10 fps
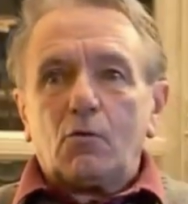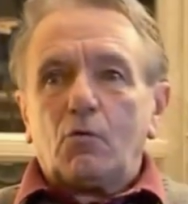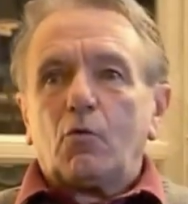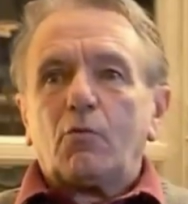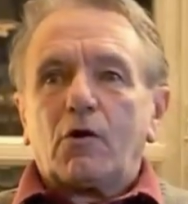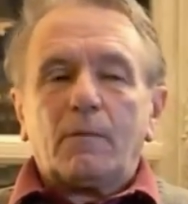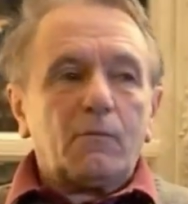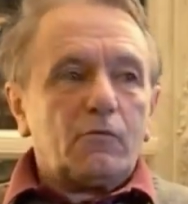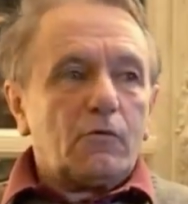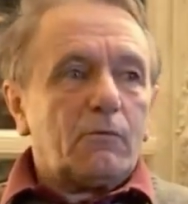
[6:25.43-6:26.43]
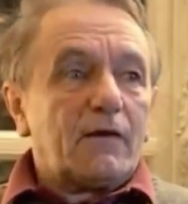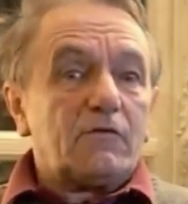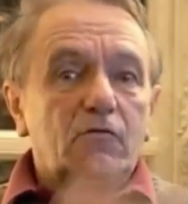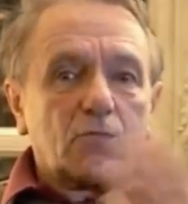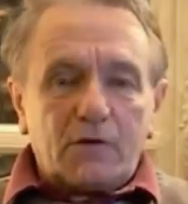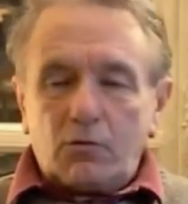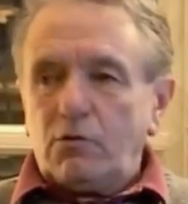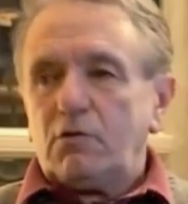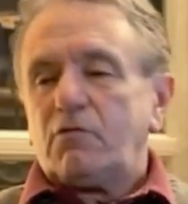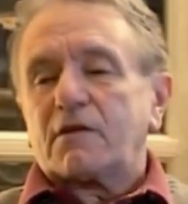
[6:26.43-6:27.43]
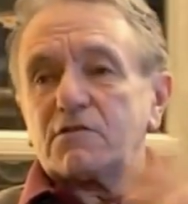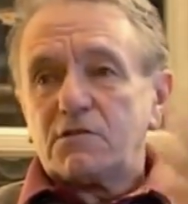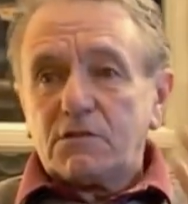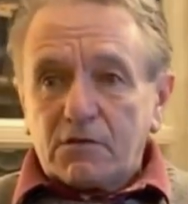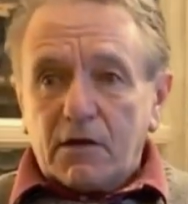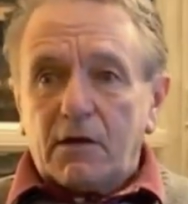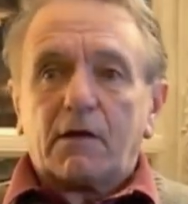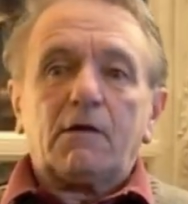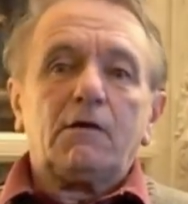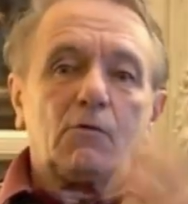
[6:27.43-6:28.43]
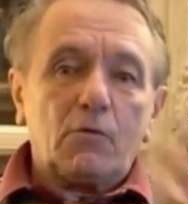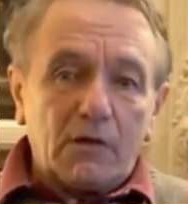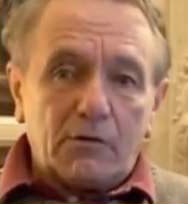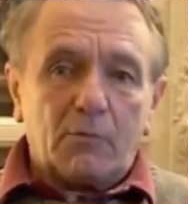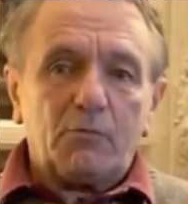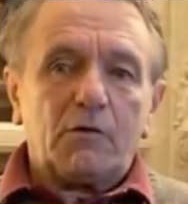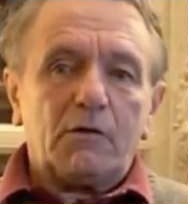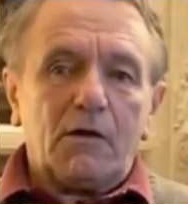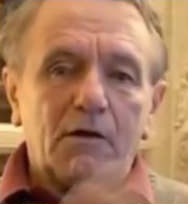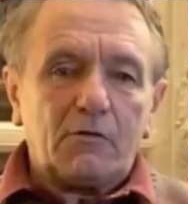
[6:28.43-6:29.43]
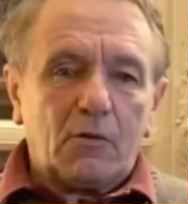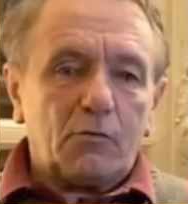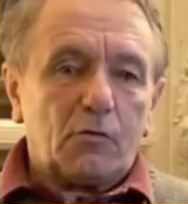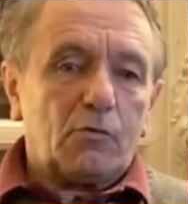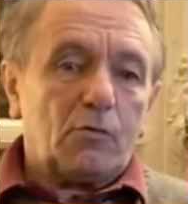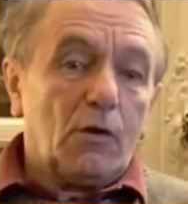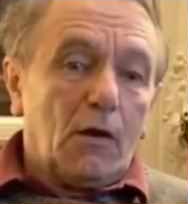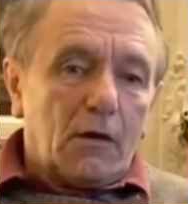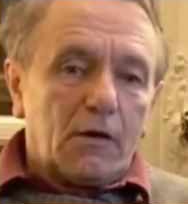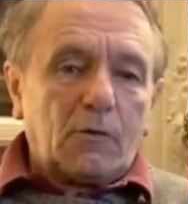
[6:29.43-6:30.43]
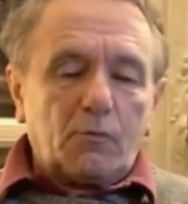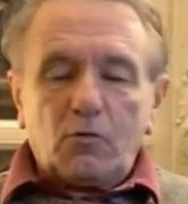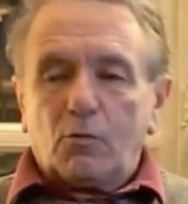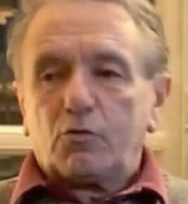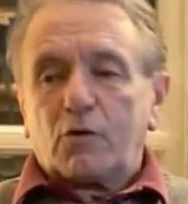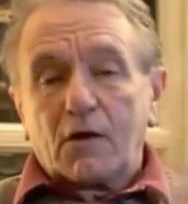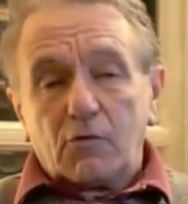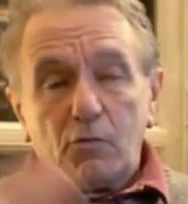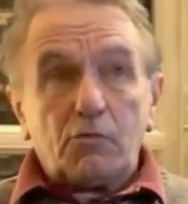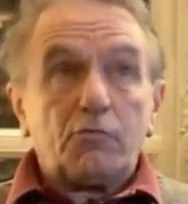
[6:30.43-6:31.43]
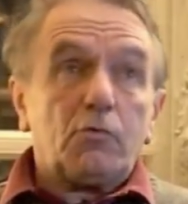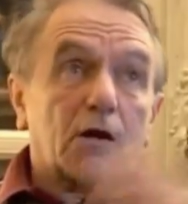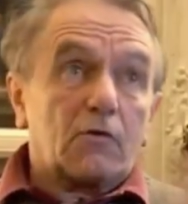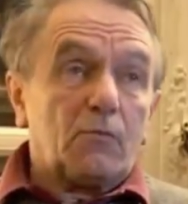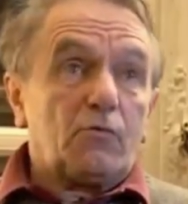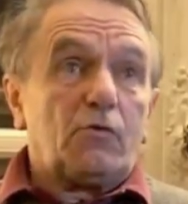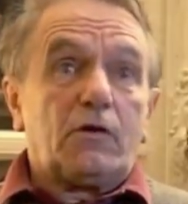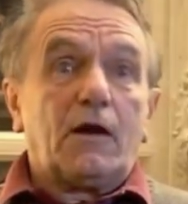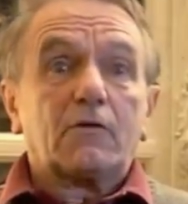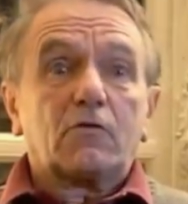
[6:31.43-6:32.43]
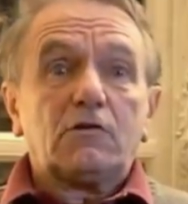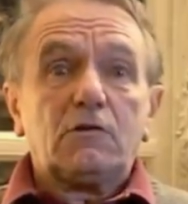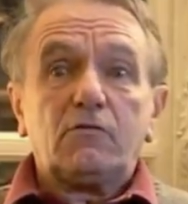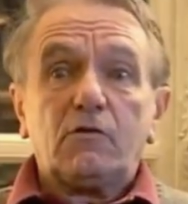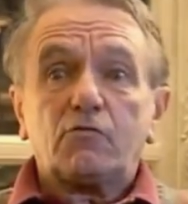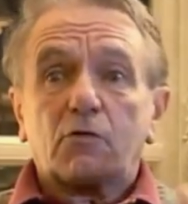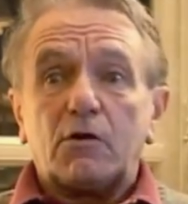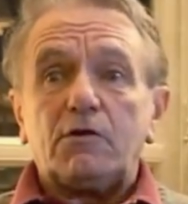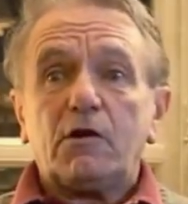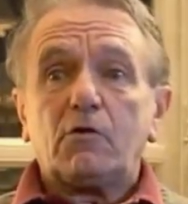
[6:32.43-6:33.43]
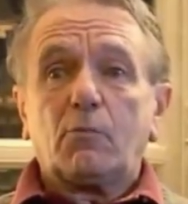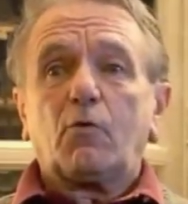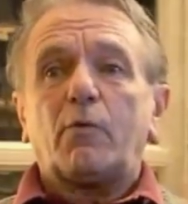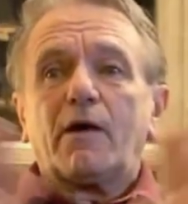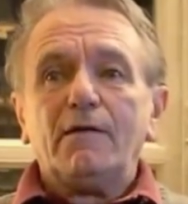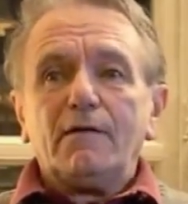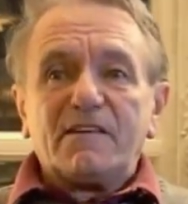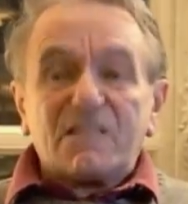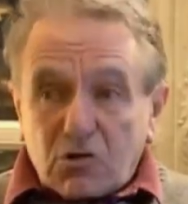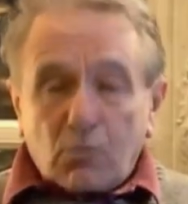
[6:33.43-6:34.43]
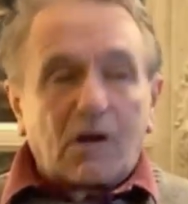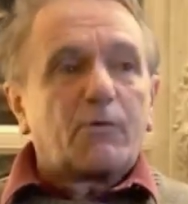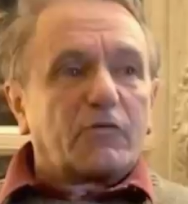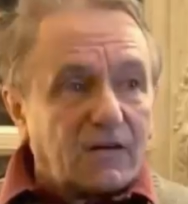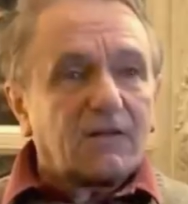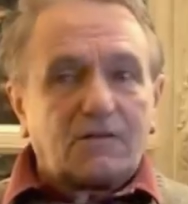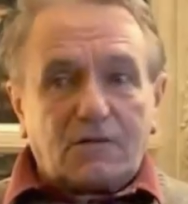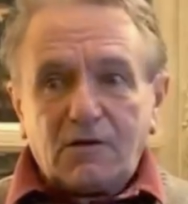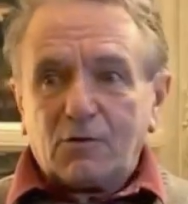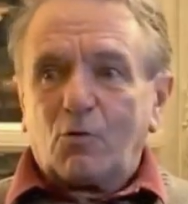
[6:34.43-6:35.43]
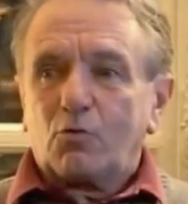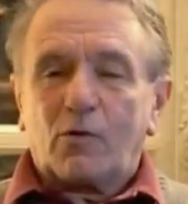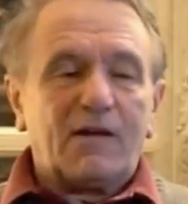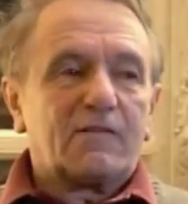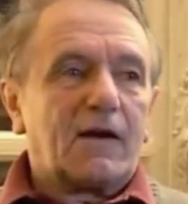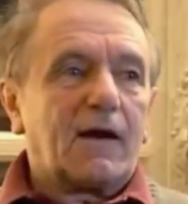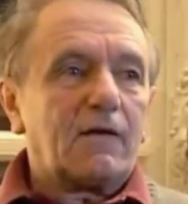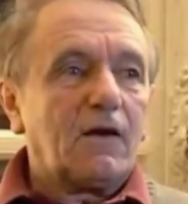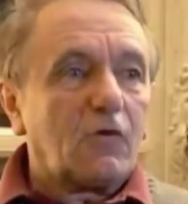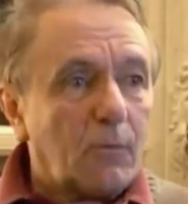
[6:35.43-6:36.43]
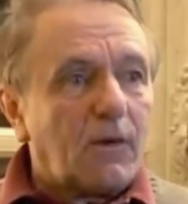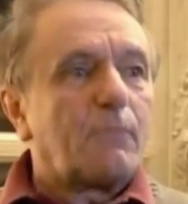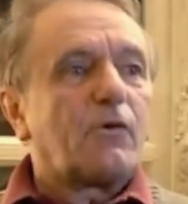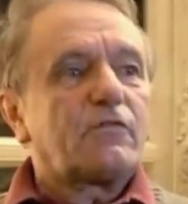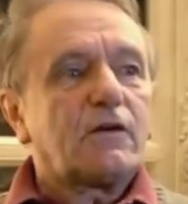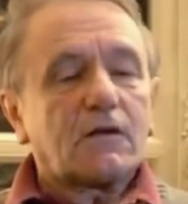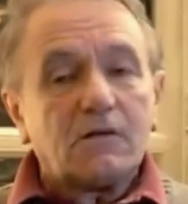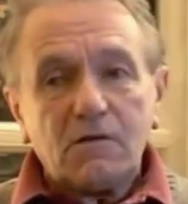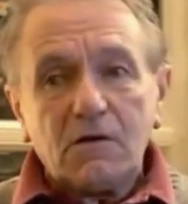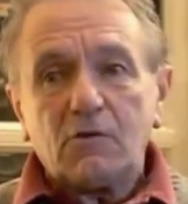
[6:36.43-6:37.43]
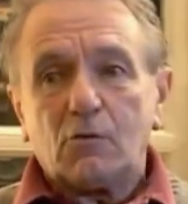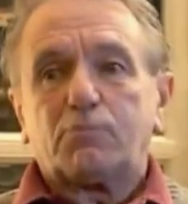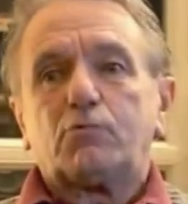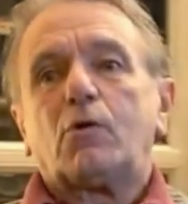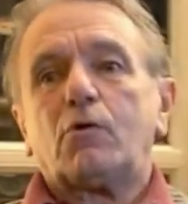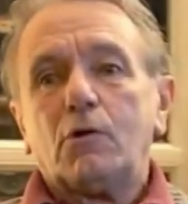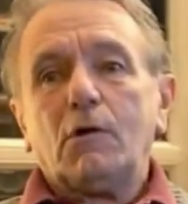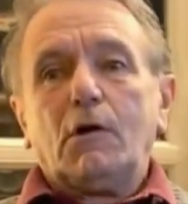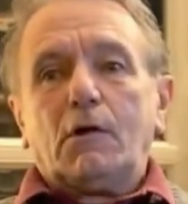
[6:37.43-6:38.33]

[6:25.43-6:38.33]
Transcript: le nombre quand même de, bah, disons, et d'universitaires et, d'hommes et d'hommes de, et d'hommes du monde de la culture et d'hommes du théâtre qui vivent sur l'idée que, bon, bah, ils sont la pensée critique, on doit les salariés comme la pensée critique pour,